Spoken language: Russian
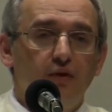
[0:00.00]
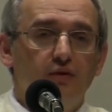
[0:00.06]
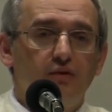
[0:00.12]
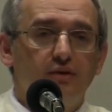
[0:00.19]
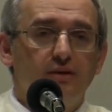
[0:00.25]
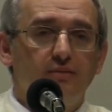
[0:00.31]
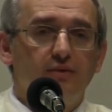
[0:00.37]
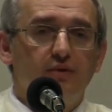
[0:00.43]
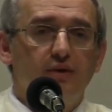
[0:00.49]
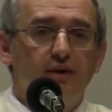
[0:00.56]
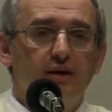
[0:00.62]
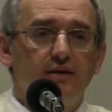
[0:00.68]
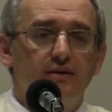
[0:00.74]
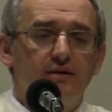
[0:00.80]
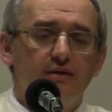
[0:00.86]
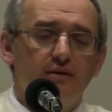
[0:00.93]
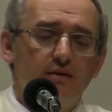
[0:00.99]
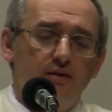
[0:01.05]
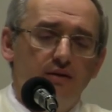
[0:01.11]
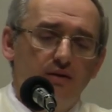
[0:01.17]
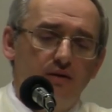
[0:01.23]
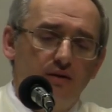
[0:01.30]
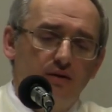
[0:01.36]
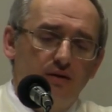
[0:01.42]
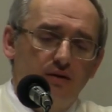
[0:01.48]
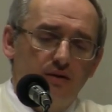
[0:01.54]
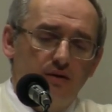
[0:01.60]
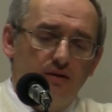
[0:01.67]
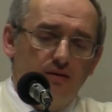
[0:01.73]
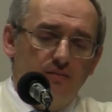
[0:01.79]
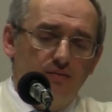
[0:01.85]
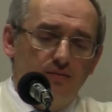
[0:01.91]
он со мной ездил,
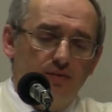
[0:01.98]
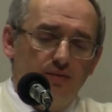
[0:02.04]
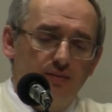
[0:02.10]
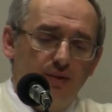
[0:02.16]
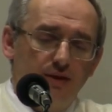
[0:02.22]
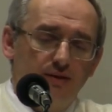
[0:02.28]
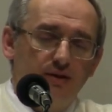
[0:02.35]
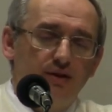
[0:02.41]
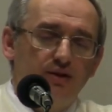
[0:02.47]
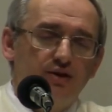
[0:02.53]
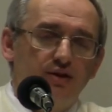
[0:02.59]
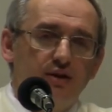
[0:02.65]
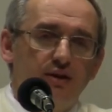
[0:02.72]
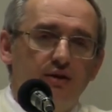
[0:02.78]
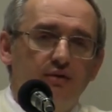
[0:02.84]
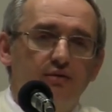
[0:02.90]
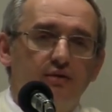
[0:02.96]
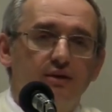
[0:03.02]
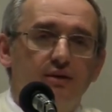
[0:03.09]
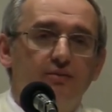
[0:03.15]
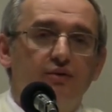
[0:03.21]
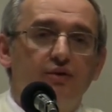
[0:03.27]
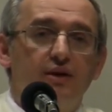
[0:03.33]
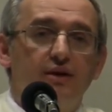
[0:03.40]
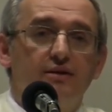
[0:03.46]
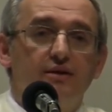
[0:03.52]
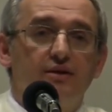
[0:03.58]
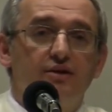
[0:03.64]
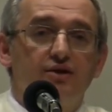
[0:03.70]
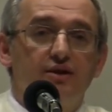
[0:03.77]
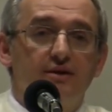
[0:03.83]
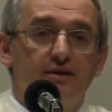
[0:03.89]
мой близкий человек, он со мной
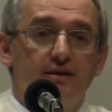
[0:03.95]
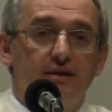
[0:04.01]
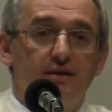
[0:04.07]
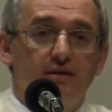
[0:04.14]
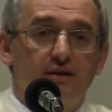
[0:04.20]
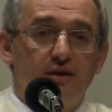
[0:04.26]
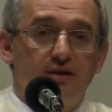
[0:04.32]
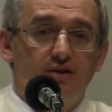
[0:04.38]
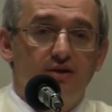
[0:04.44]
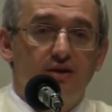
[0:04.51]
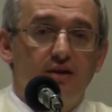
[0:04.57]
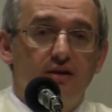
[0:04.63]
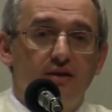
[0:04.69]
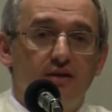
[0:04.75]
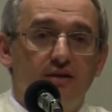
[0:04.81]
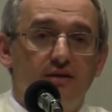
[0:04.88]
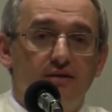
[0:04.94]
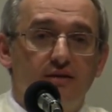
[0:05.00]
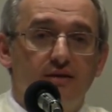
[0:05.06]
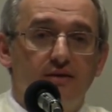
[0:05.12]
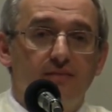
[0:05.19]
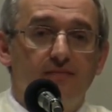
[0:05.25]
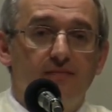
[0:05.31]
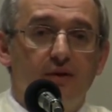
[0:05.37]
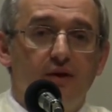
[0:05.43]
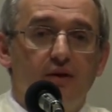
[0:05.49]
ездил 6 лет, я читал лекции,